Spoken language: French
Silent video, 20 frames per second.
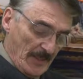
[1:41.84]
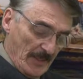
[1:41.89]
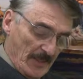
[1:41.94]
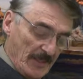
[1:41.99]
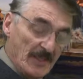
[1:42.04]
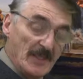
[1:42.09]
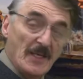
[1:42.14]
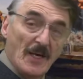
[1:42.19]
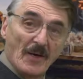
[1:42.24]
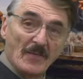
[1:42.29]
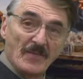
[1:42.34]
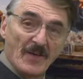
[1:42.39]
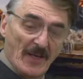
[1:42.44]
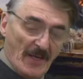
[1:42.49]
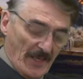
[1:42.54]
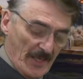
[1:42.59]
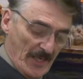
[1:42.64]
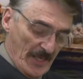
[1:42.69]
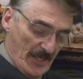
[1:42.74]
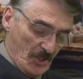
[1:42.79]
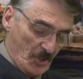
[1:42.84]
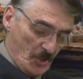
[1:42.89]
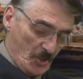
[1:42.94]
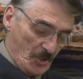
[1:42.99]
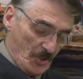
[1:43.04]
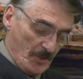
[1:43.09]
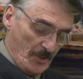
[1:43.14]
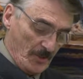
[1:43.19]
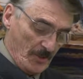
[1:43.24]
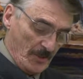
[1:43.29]
Qui
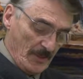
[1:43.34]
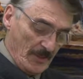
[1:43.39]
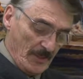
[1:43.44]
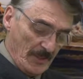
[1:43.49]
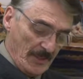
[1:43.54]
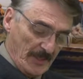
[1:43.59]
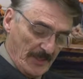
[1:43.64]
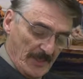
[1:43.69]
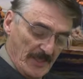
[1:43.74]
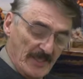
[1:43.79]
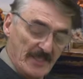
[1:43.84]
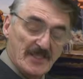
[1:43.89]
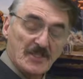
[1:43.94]
enverrai-je Qui